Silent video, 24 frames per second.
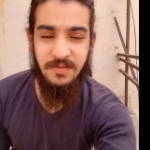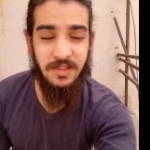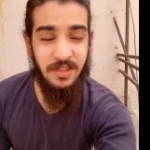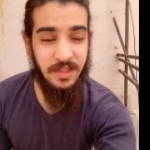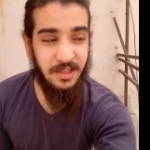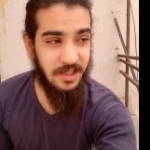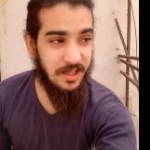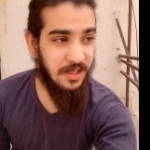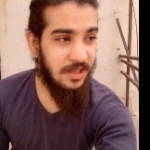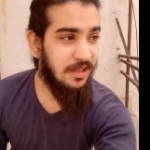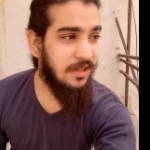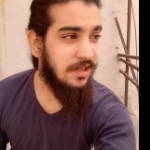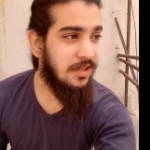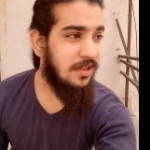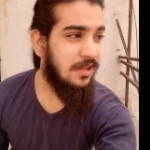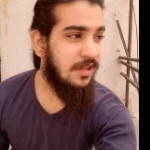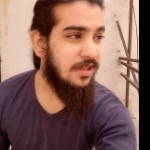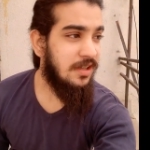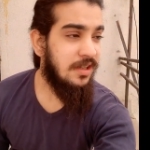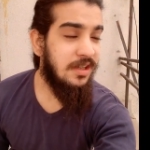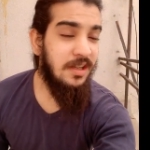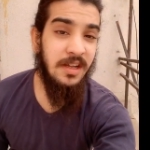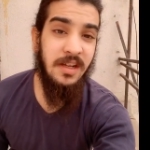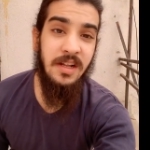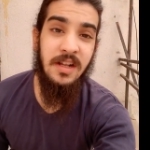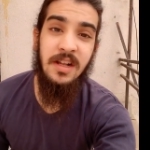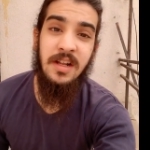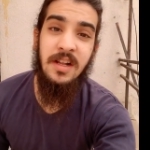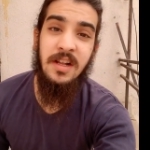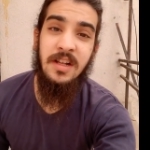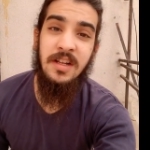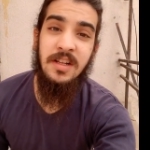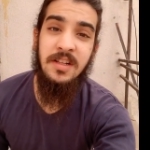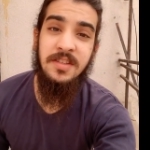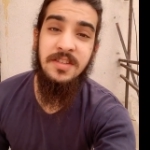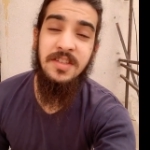ठीक है
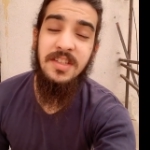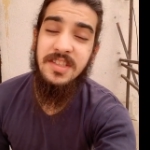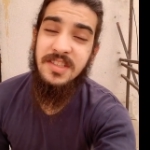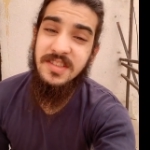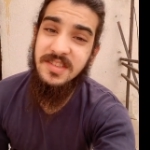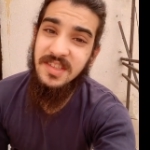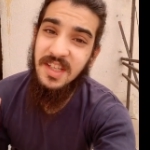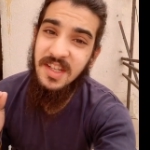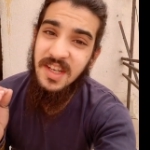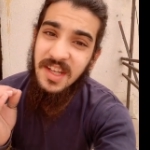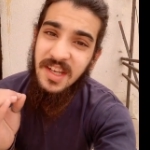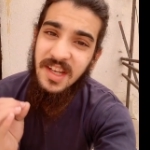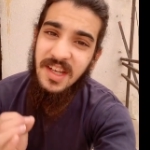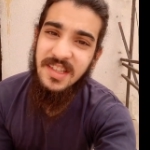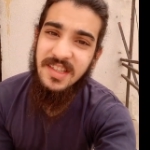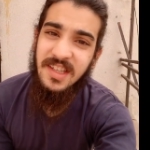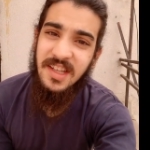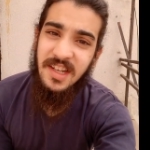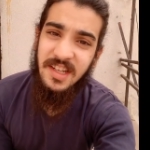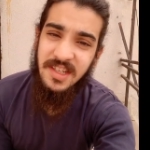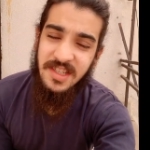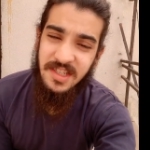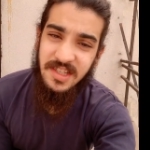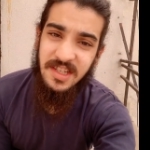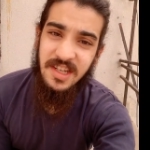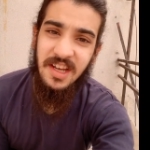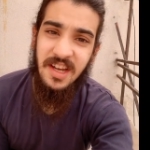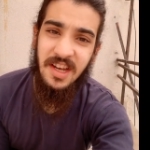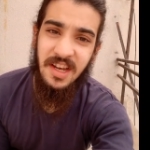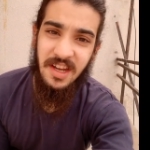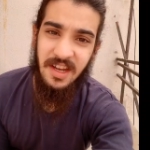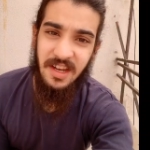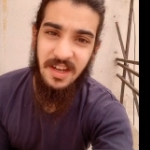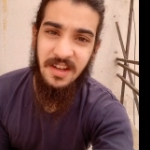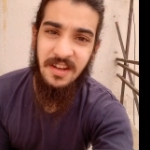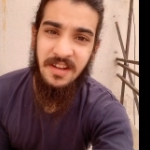जिस तरीके से अरेस्ट किया
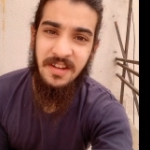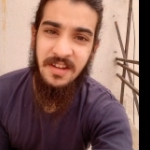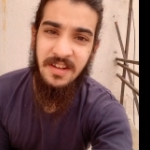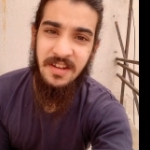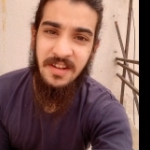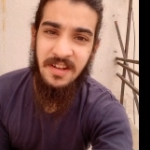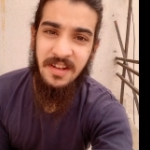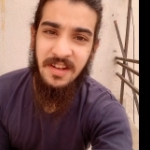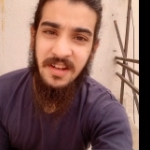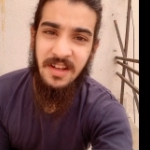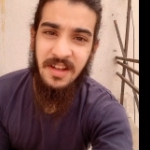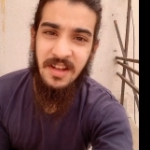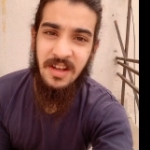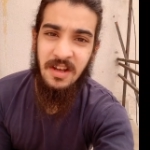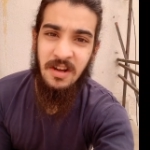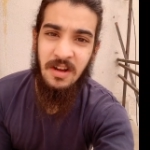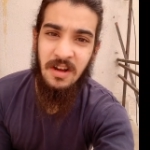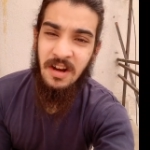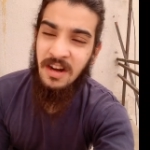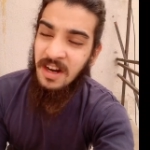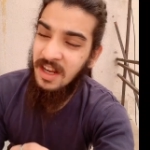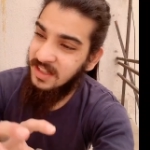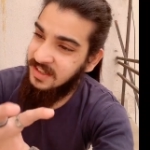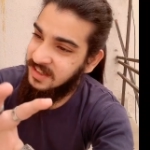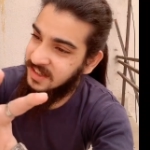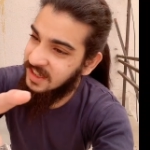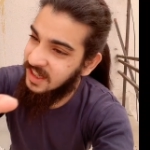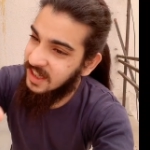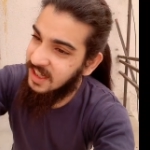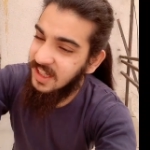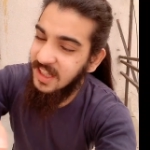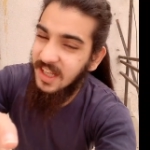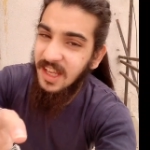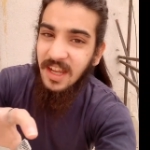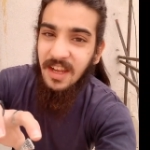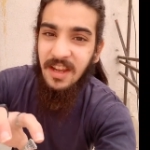गया
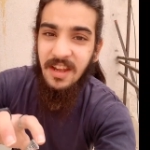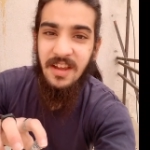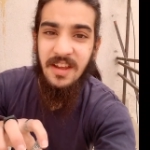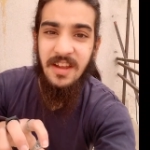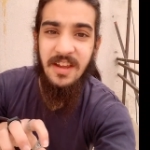घसीट के